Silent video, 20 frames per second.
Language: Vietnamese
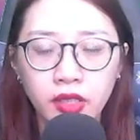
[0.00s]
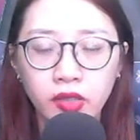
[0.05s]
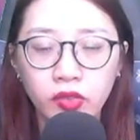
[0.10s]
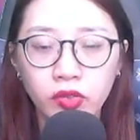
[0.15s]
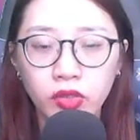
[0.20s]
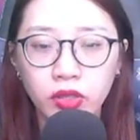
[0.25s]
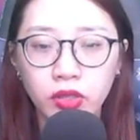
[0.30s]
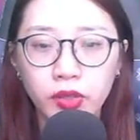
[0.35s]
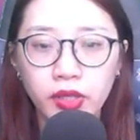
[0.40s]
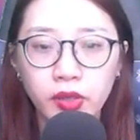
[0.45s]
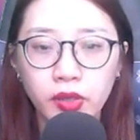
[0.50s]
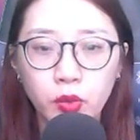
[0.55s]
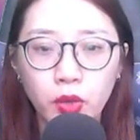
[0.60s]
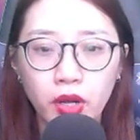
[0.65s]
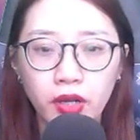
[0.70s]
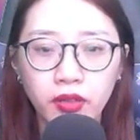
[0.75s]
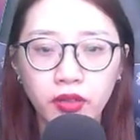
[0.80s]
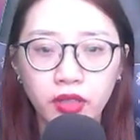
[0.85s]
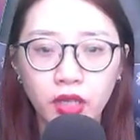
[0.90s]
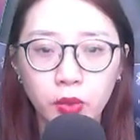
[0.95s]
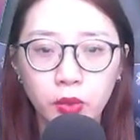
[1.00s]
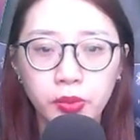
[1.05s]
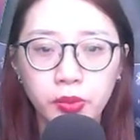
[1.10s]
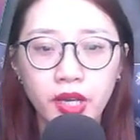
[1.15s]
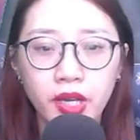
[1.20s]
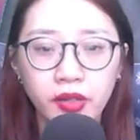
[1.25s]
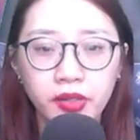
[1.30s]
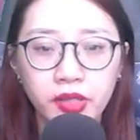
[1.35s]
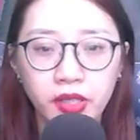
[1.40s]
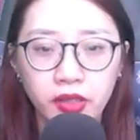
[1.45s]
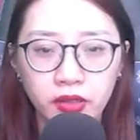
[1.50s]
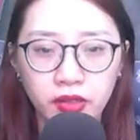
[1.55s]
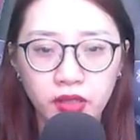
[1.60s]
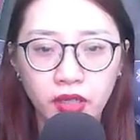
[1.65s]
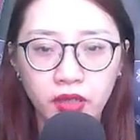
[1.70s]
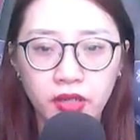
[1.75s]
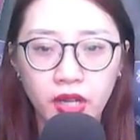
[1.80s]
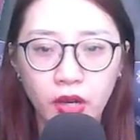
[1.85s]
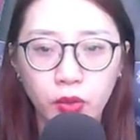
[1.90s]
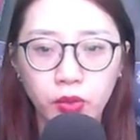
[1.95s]
Tưởng Nguyên Quân không do dự
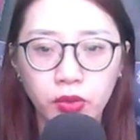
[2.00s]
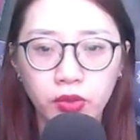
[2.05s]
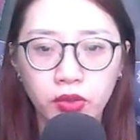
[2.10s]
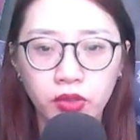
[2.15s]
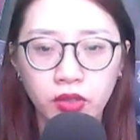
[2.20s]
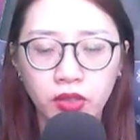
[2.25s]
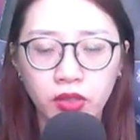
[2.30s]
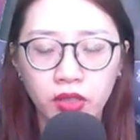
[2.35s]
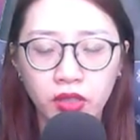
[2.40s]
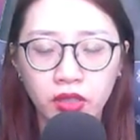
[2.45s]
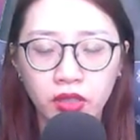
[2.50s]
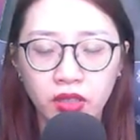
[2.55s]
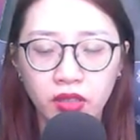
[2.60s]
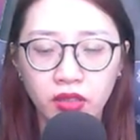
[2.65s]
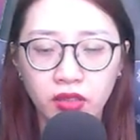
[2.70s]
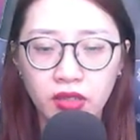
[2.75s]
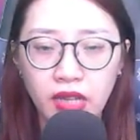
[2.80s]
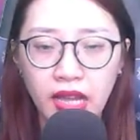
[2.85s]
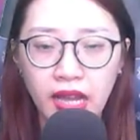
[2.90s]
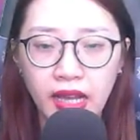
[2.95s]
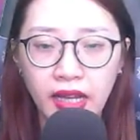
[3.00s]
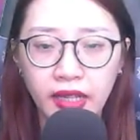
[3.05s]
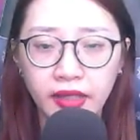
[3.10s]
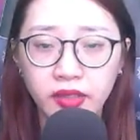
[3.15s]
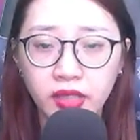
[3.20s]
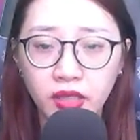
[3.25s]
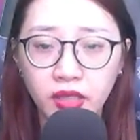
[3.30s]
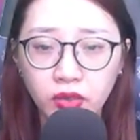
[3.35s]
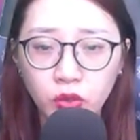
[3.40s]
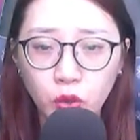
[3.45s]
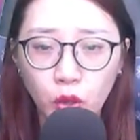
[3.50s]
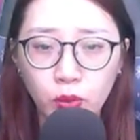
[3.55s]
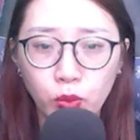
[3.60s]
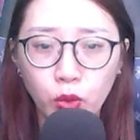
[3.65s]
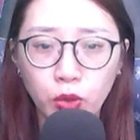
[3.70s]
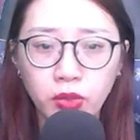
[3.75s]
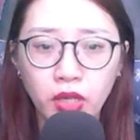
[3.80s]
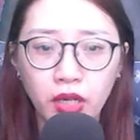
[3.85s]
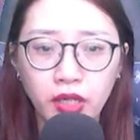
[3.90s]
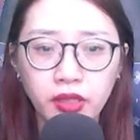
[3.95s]
gật đầu. Là chính tôi
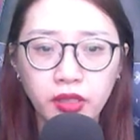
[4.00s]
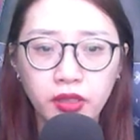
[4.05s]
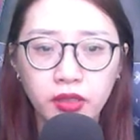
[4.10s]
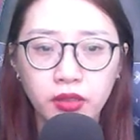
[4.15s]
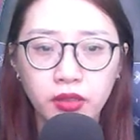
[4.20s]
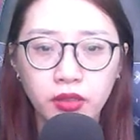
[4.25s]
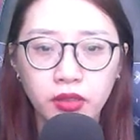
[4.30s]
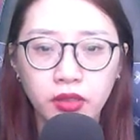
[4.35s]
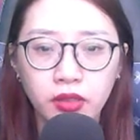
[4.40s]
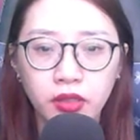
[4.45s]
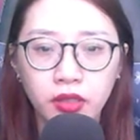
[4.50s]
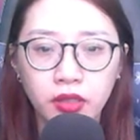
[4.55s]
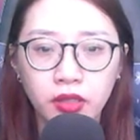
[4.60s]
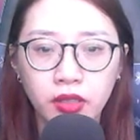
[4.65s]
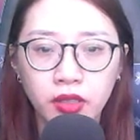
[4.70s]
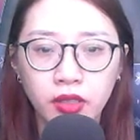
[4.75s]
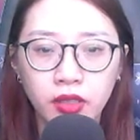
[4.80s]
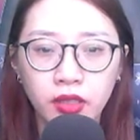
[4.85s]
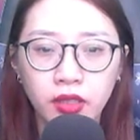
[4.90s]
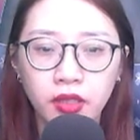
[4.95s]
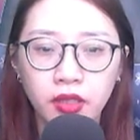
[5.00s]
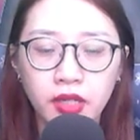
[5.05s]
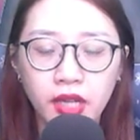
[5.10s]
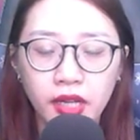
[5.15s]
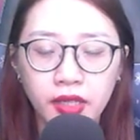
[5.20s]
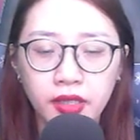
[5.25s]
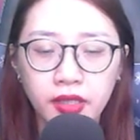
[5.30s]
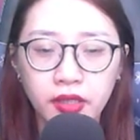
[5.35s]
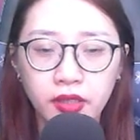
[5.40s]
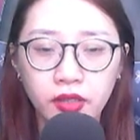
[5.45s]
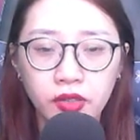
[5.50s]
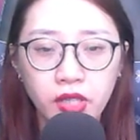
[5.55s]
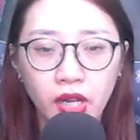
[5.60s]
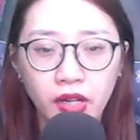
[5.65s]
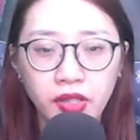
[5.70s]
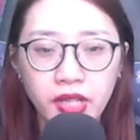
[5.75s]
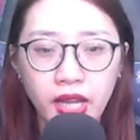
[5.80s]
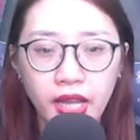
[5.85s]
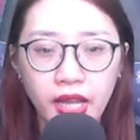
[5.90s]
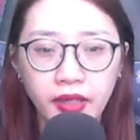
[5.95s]
muốn tới. Đây rõ
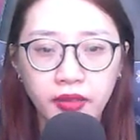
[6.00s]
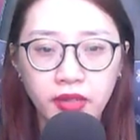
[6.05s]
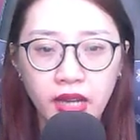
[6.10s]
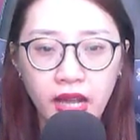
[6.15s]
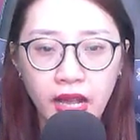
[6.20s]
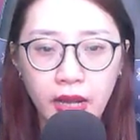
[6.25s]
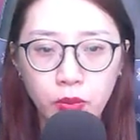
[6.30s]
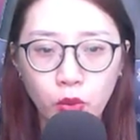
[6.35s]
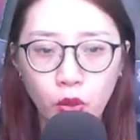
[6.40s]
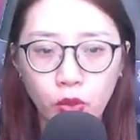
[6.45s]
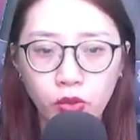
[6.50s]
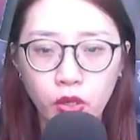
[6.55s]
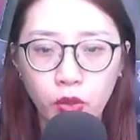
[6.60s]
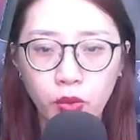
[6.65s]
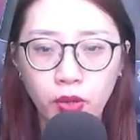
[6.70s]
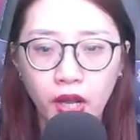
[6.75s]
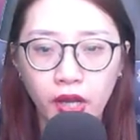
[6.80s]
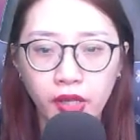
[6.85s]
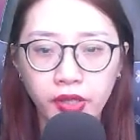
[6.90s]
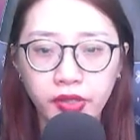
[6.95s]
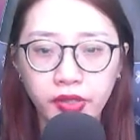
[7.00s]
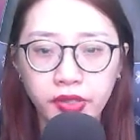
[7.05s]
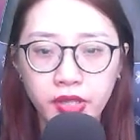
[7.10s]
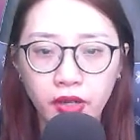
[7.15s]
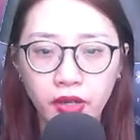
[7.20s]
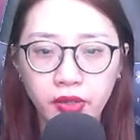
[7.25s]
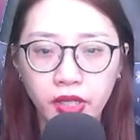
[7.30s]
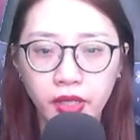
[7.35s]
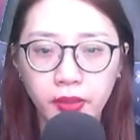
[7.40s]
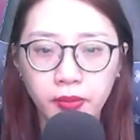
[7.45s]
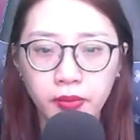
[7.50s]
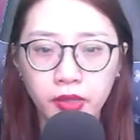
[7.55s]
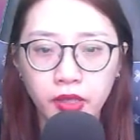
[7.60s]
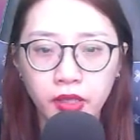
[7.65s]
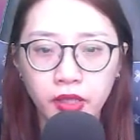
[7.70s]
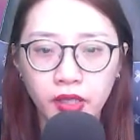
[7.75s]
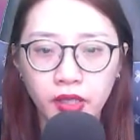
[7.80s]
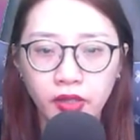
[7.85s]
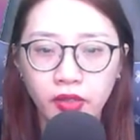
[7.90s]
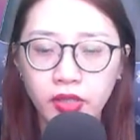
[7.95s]
ràng là một câu hỏi cho điểm,
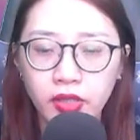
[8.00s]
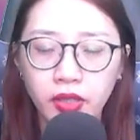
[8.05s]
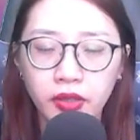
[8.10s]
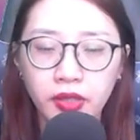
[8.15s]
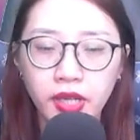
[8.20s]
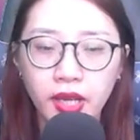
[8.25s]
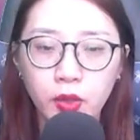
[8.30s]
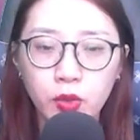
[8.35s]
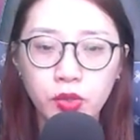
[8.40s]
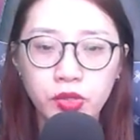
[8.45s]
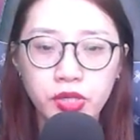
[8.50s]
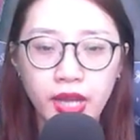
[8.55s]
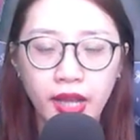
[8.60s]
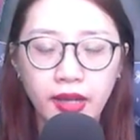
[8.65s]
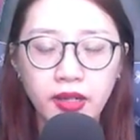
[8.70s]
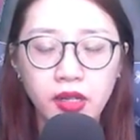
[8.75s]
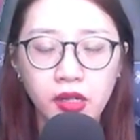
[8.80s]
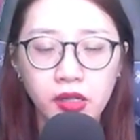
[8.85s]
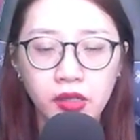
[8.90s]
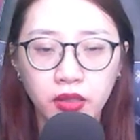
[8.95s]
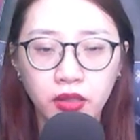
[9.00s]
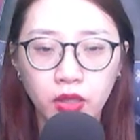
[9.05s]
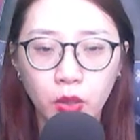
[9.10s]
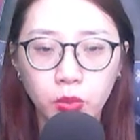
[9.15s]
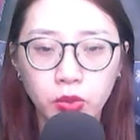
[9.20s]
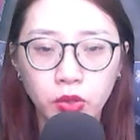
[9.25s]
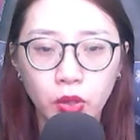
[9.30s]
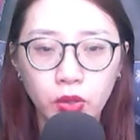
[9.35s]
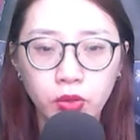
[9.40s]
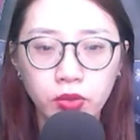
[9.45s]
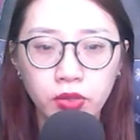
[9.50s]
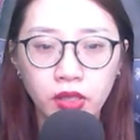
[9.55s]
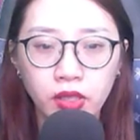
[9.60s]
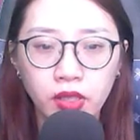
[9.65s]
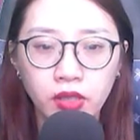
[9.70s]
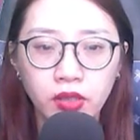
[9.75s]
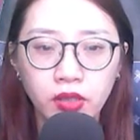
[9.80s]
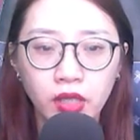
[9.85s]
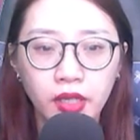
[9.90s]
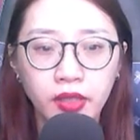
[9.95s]
nhưng nếu trả lời không tốt
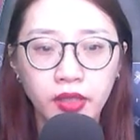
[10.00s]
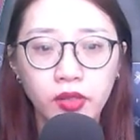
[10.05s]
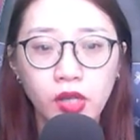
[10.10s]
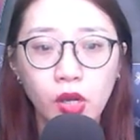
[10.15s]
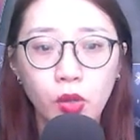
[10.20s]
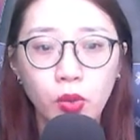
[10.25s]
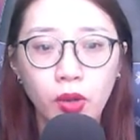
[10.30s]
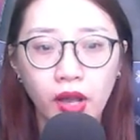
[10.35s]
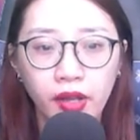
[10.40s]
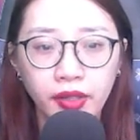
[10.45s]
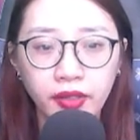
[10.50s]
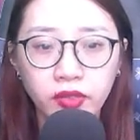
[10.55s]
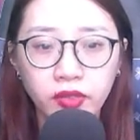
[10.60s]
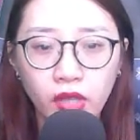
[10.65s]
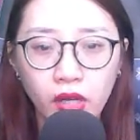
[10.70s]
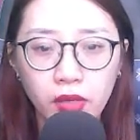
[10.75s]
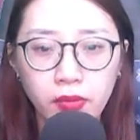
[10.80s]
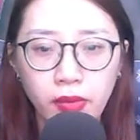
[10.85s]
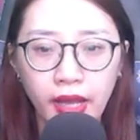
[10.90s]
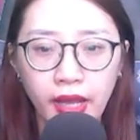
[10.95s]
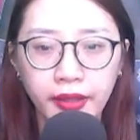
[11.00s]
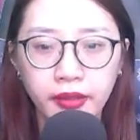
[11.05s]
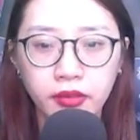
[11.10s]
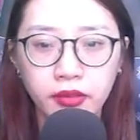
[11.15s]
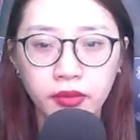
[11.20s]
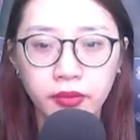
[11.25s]
thì câu hỏi toi mạng.